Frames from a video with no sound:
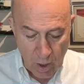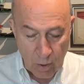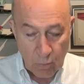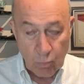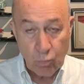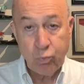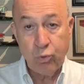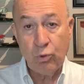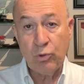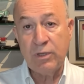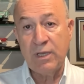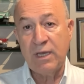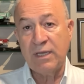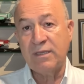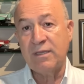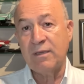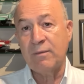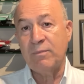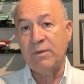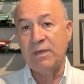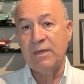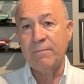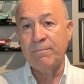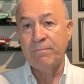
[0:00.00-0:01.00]
Bu da
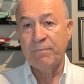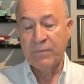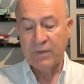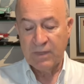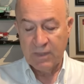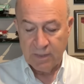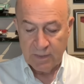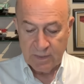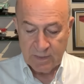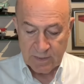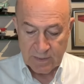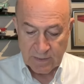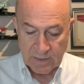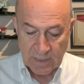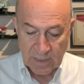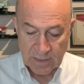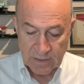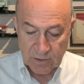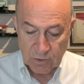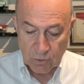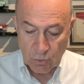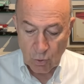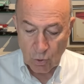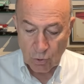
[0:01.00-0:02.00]
tabii e,
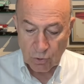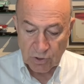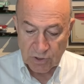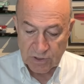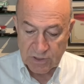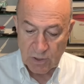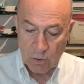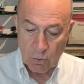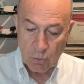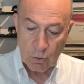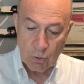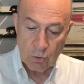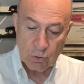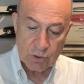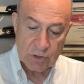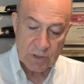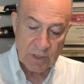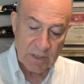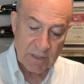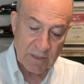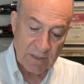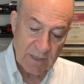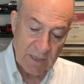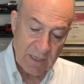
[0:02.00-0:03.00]
yanında oynayacak
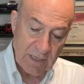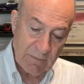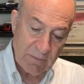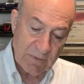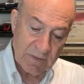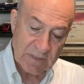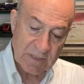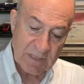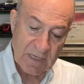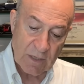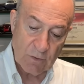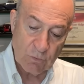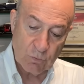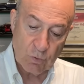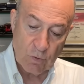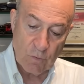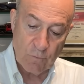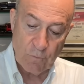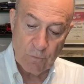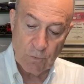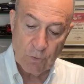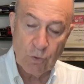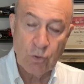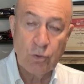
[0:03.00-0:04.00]
oyuncuların iyi bir
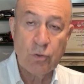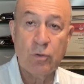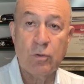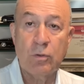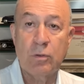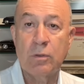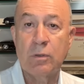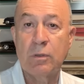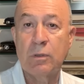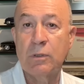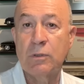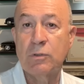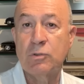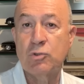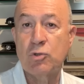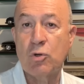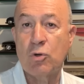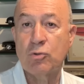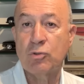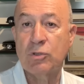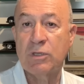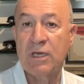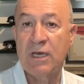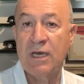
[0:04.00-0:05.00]
santroforun e,
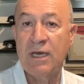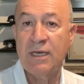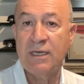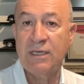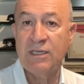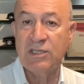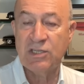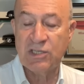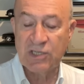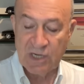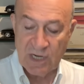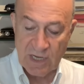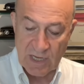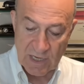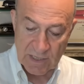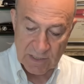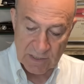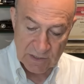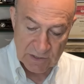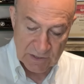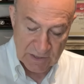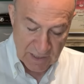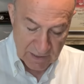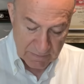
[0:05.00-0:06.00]
çok da işine
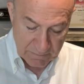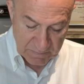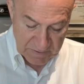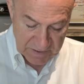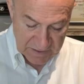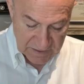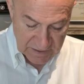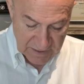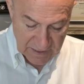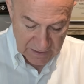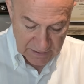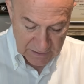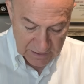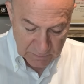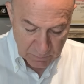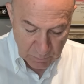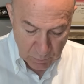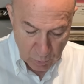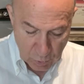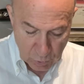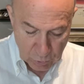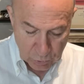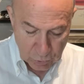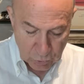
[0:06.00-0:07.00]
yarayacak bir gelişme
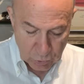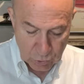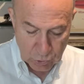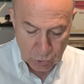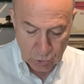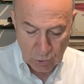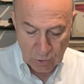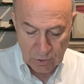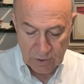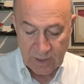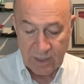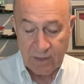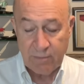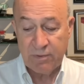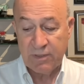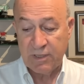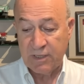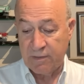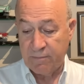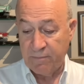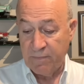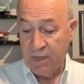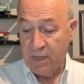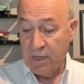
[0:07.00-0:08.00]
olduğunu
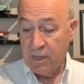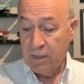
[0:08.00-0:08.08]
söyleyebilirim.